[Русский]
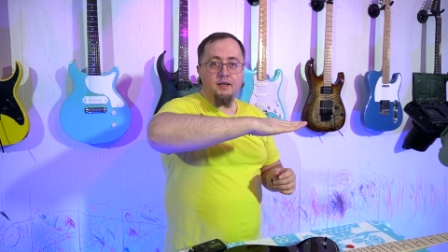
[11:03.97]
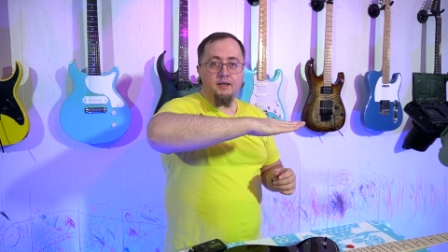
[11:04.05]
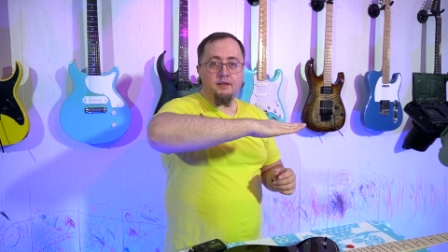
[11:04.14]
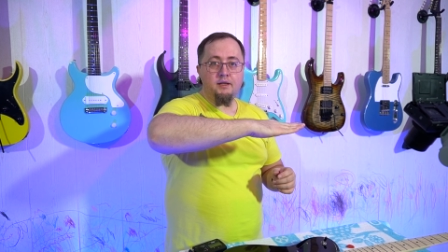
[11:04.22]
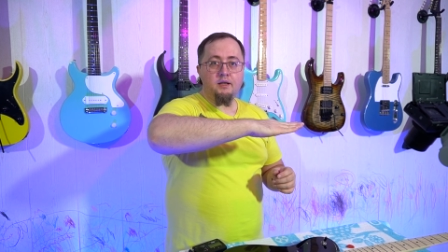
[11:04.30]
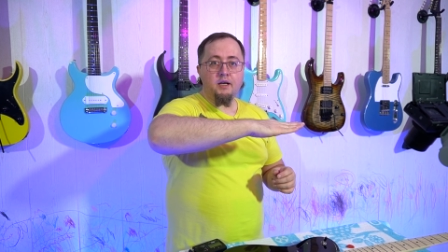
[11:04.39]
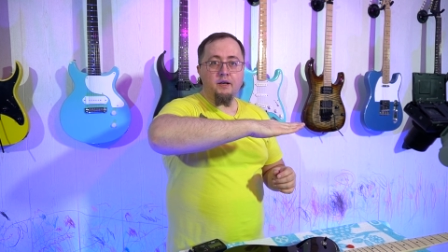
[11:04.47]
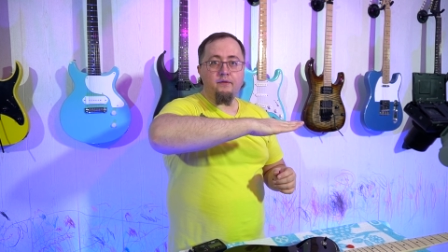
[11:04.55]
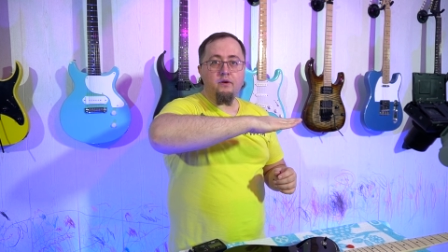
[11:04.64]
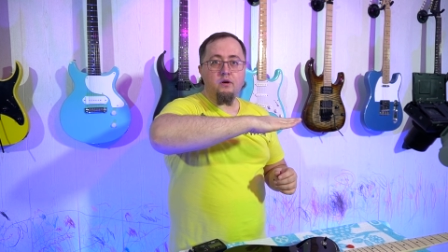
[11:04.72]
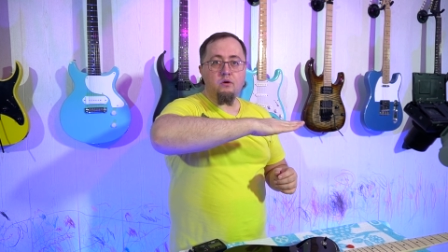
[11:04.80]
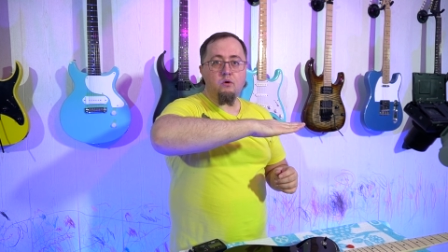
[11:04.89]
Это
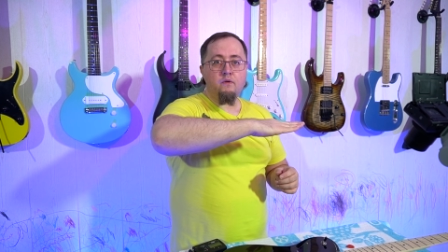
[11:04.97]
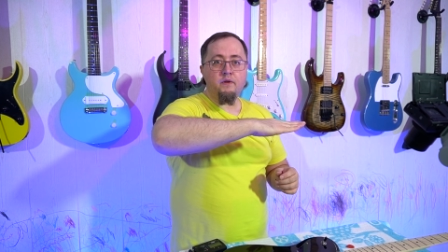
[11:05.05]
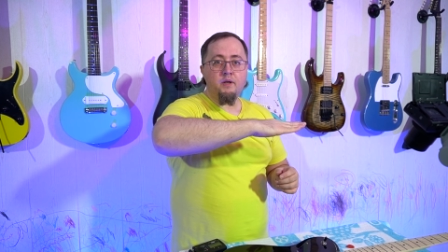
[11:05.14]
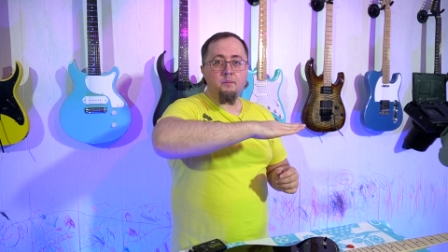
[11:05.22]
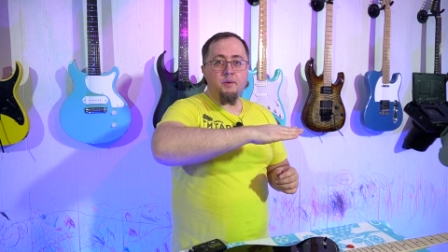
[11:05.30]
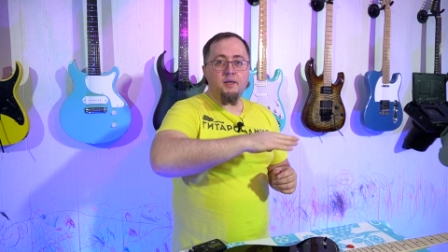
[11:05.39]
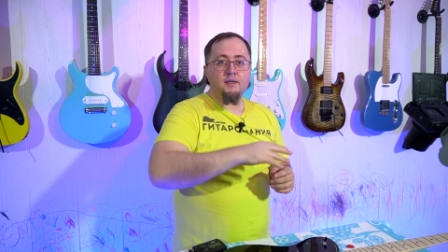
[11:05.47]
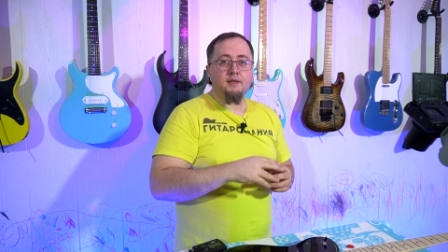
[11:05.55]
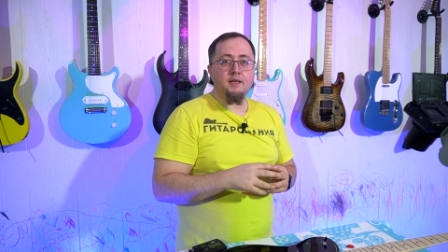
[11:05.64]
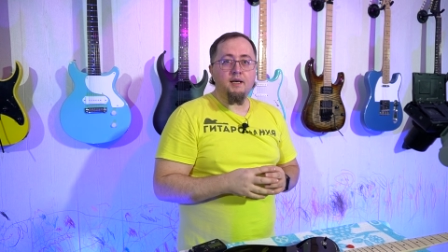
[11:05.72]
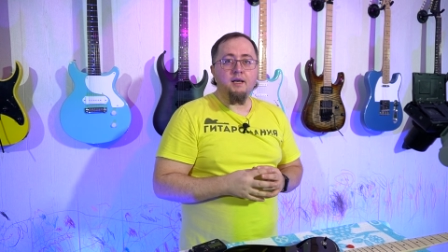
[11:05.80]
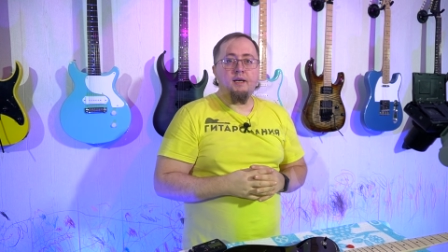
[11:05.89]
гриф, ровная
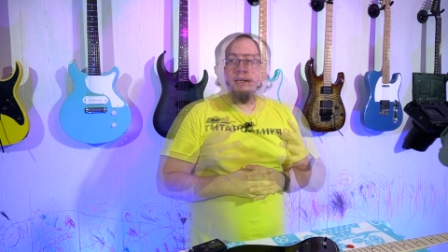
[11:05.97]
полоса.